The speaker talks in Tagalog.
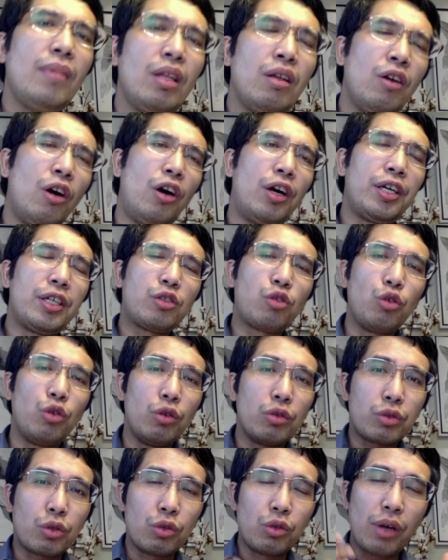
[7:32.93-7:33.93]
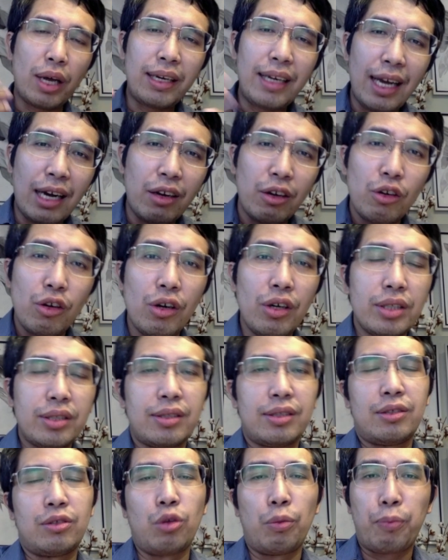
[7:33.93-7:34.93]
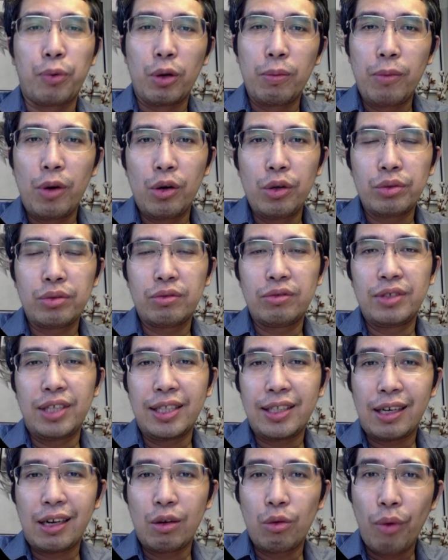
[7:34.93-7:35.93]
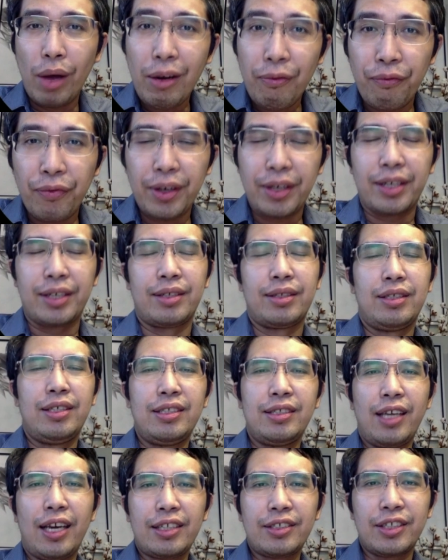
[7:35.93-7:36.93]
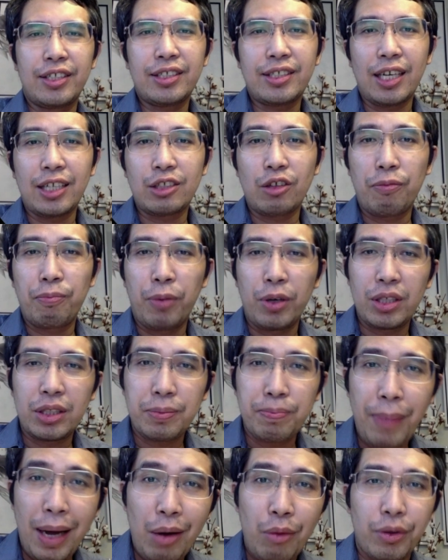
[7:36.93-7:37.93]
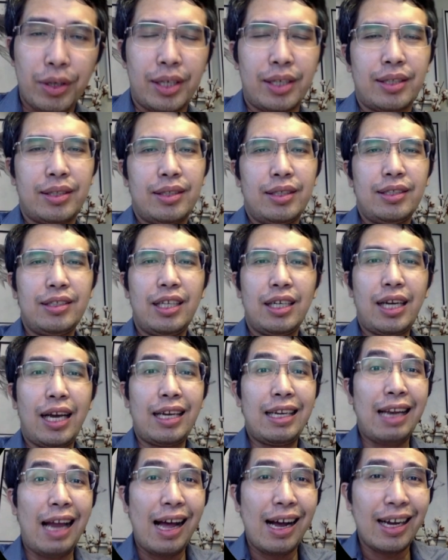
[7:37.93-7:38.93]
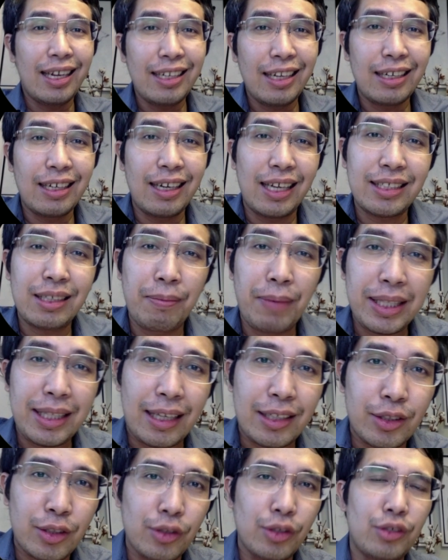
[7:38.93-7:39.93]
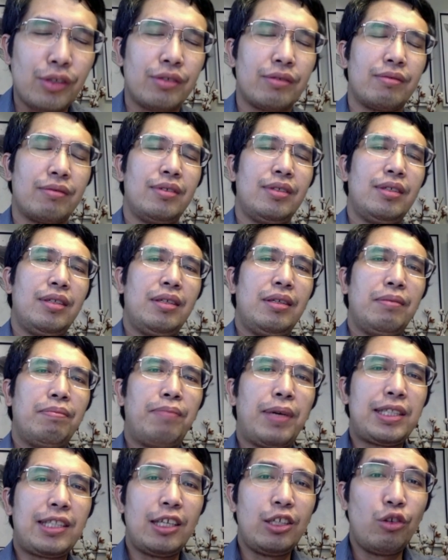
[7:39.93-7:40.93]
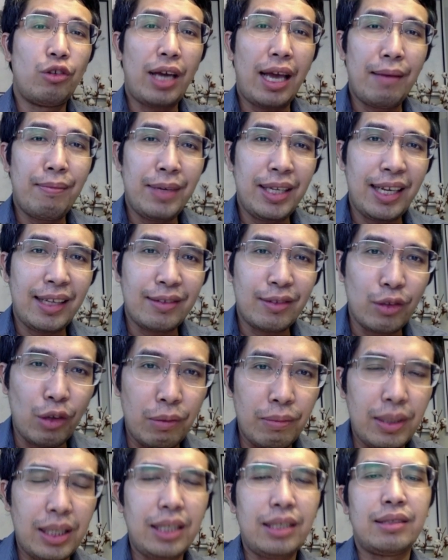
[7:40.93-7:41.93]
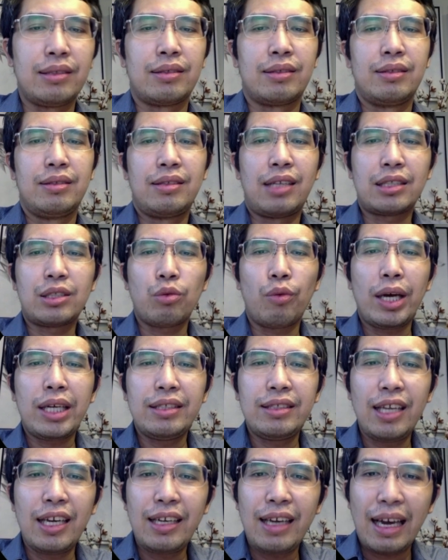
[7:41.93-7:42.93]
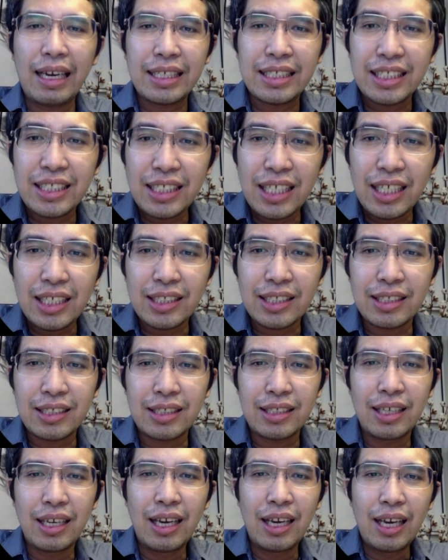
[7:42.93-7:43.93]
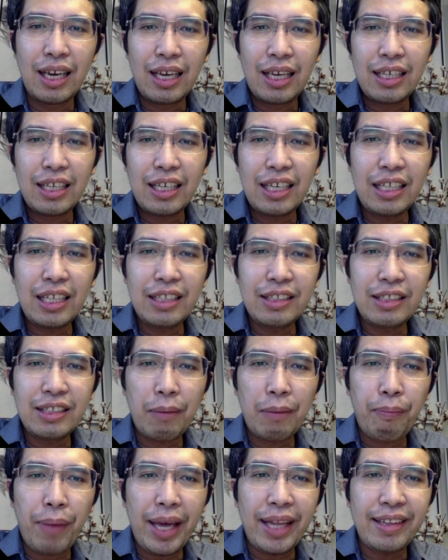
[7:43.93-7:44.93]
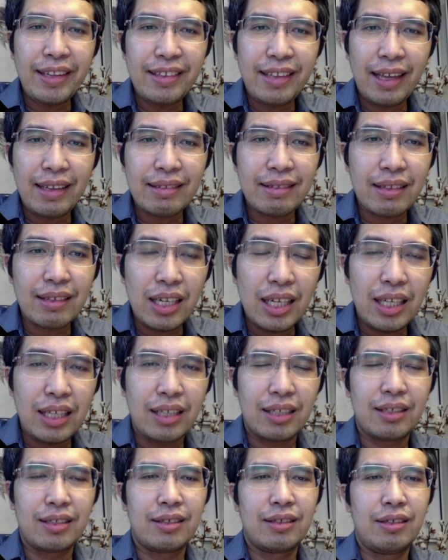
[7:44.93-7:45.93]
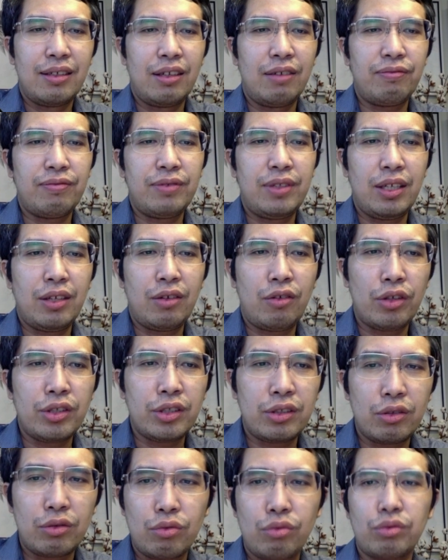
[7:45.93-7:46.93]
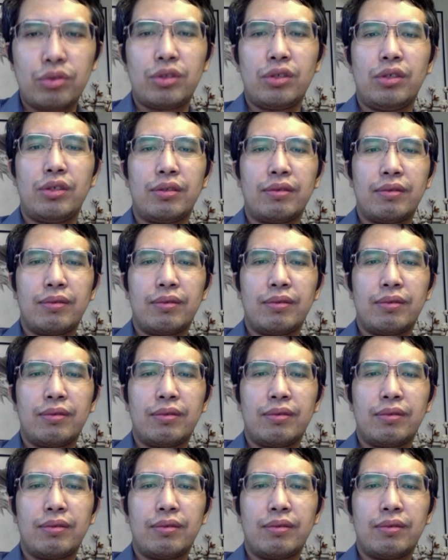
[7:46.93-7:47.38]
or to, to enact laws to promote general welfare in the exercise of police power. Hindi kailangan na nasa batas yun. Pati yung eminent domain. That's why they exist independently of the Constitution